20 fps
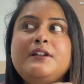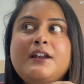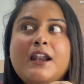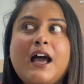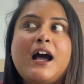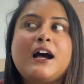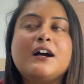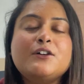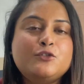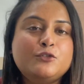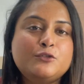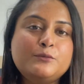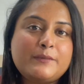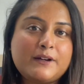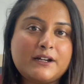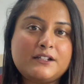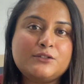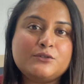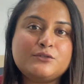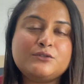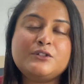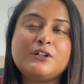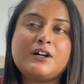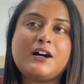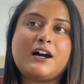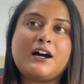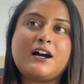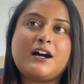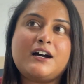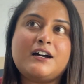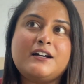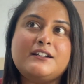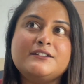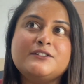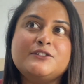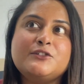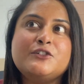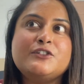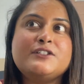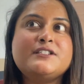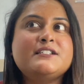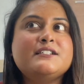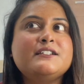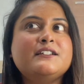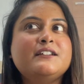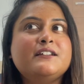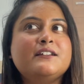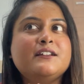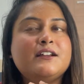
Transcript: না ঘুমানো আর হচ্ছে